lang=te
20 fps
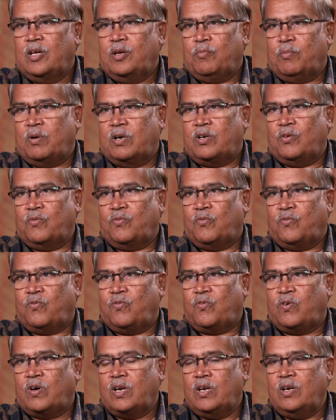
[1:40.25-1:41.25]
బట్
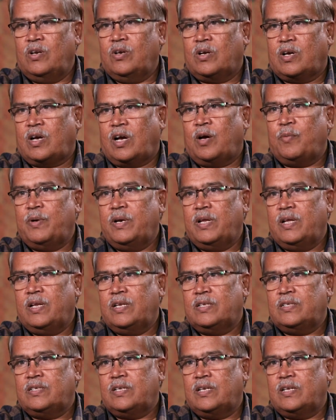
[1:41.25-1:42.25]
ఫన్ కామెడీ
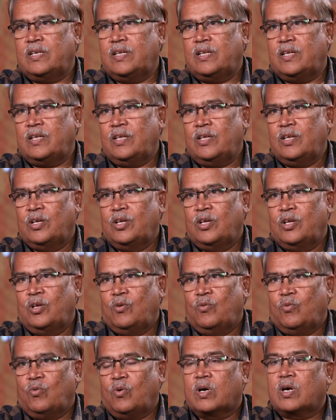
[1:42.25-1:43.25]
అనేసరికి
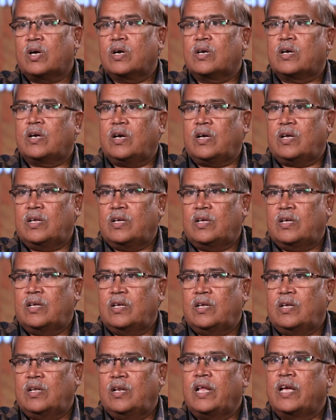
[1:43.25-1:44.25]
ఒక్కొక్క
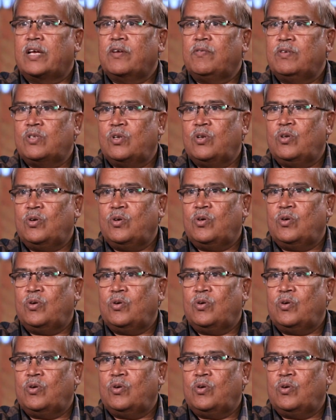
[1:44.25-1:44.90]
లాంగ్వేజ్లో